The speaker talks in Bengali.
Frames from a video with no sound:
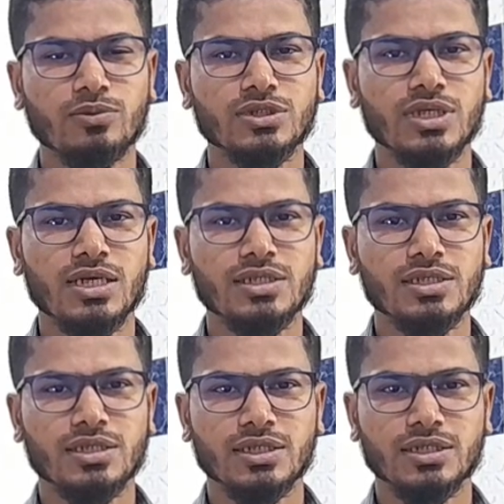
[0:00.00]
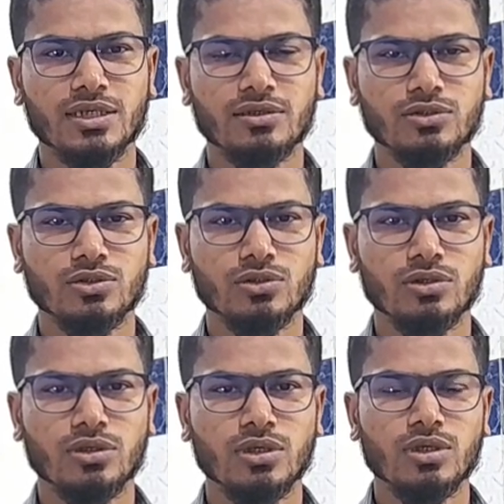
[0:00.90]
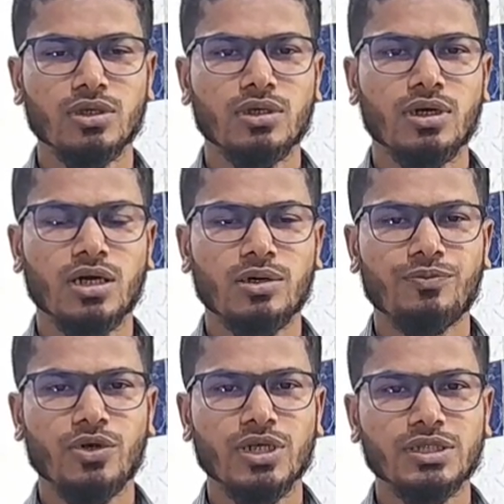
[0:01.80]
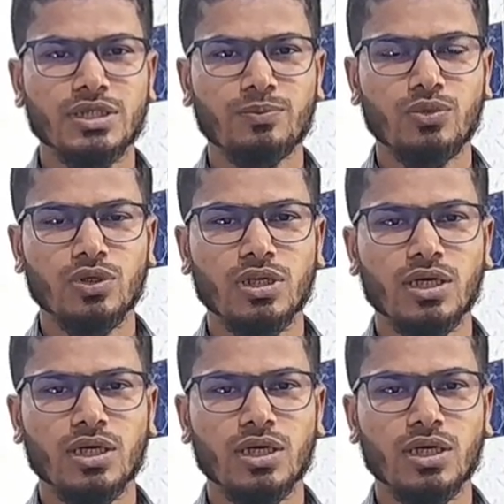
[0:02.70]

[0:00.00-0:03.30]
অবস্থায় আছে সেটা জানার জন্য ফর এক্সাম্পল